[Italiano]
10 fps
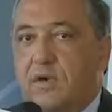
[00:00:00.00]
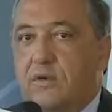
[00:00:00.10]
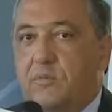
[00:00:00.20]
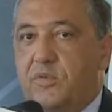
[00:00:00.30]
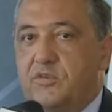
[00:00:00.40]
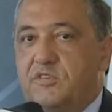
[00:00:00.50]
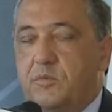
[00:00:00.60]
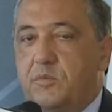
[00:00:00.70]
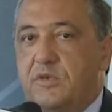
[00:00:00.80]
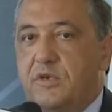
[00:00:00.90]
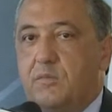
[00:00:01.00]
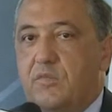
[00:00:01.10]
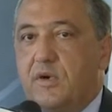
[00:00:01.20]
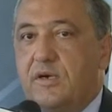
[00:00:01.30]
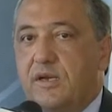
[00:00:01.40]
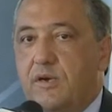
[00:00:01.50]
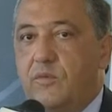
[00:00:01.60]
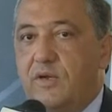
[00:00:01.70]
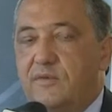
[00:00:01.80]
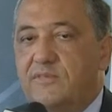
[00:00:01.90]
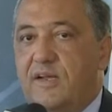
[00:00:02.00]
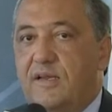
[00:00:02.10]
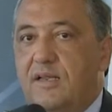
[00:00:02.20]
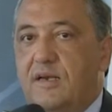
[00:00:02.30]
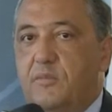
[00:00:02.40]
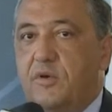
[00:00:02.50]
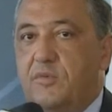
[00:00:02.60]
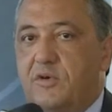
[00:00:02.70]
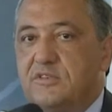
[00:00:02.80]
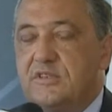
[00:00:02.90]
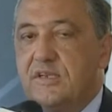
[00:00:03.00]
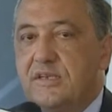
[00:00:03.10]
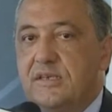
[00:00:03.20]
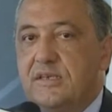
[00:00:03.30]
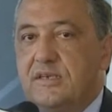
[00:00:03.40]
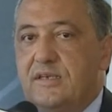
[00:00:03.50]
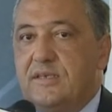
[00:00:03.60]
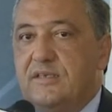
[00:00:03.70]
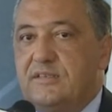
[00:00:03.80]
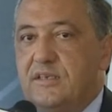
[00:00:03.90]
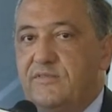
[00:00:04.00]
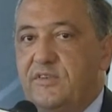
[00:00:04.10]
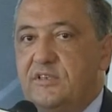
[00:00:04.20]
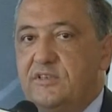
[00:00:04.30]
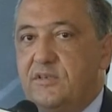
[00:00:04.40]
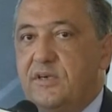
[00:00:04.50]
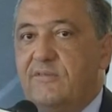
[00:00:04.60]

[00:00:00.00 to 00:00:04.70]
l'anno prossimo potremmo anche qui fare delle proposte eh, di servizio che